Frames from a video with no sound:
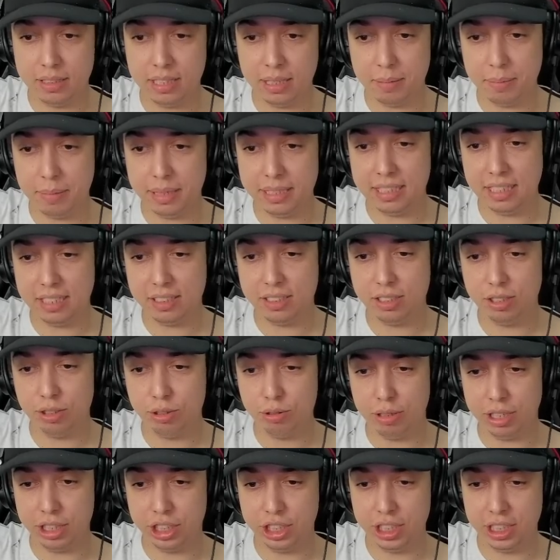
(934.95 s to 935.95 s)
Mas sabe o que eu
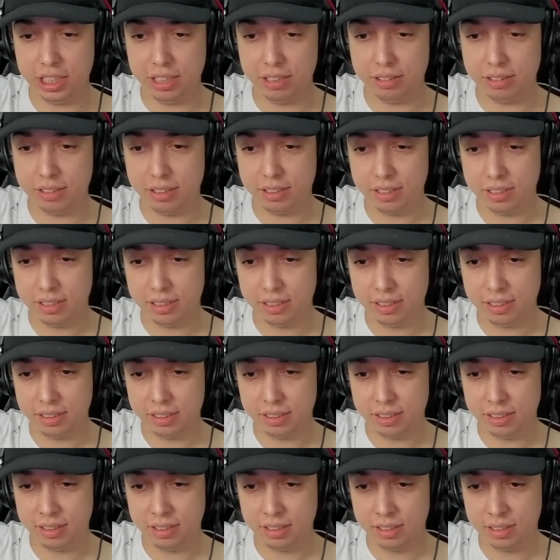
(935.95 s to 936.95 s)
tô achando?
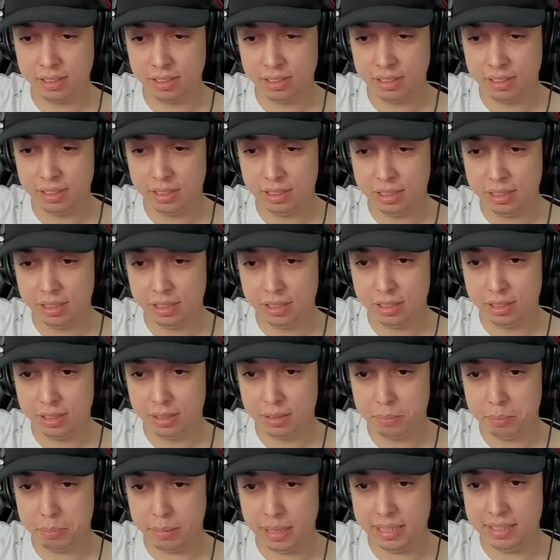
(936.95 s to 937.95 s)
Ah.
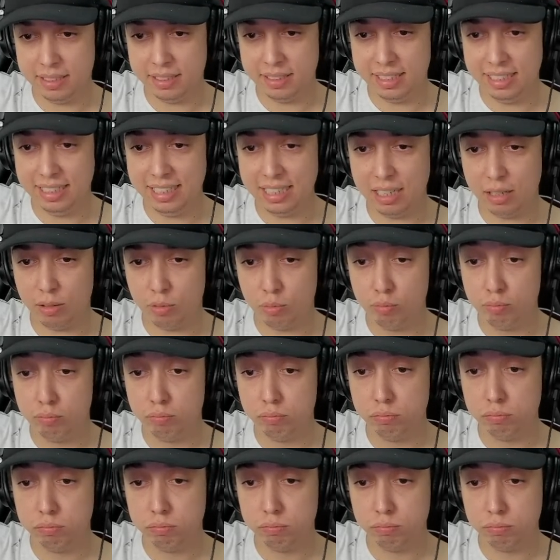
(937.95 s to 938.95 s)
Maestria 1?
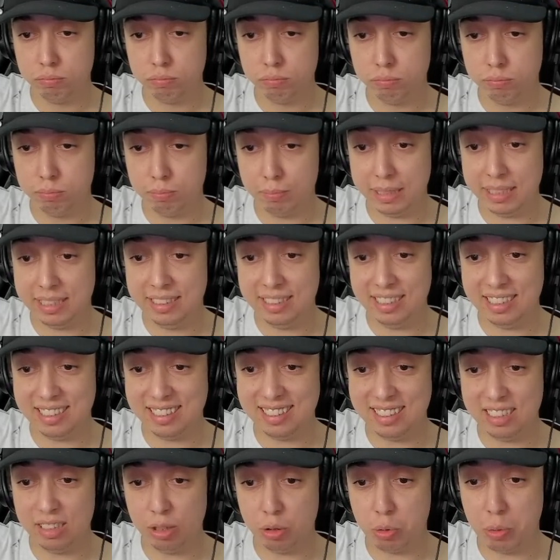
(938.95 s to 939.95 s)
Maestria
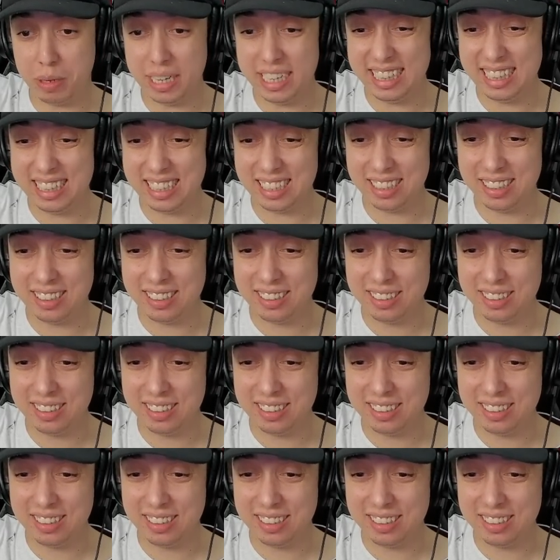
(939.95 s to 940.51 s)
50?